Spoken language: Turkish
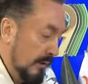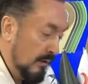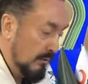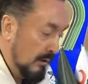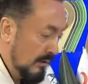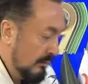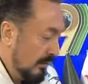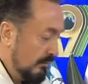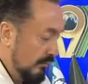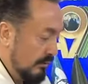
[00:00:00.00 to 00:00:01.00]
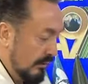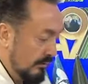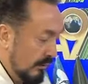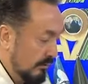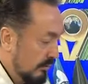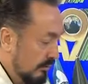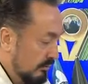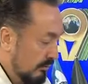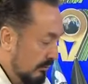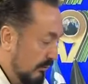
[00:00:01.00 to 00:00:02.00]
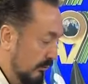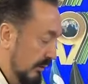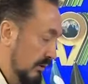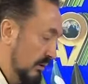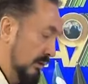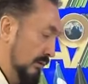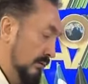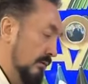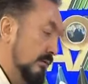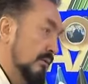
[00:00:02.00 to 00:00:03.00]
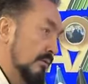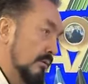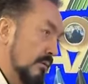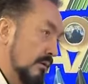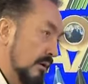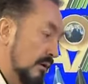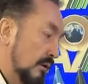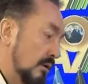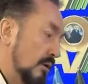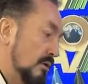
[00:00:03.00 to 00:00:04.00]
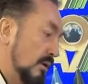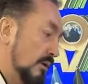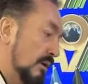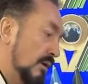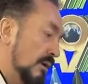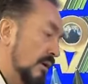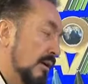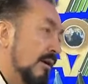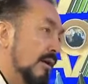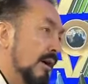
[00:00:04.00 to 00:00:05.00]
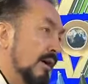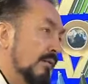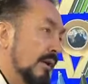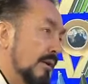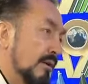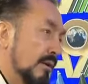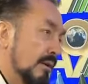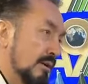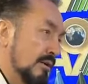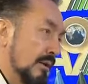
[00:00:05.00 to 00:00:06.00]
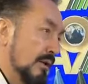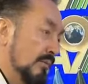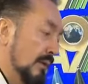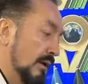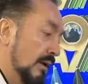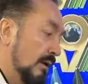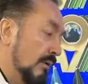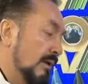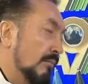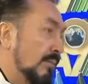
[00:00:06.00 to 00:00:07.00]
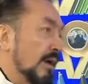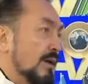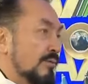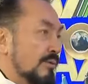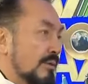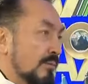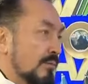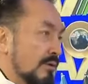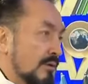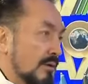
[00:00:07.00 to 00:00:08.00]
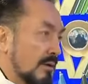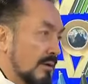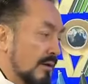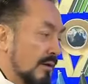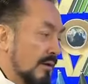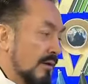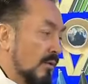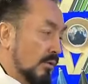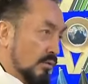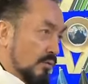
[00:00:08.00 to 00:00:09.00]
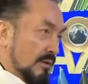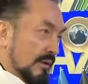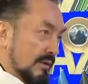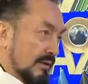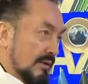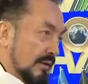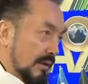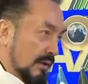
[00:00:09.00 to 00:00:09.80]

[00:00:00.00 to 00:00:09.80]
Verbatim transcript: Mesela bak burada bakıyoruz. Fincan. Niçin? Kahveyi içelim diye. Ama bayağı süslemiş, Hoşumuza gitsin diye.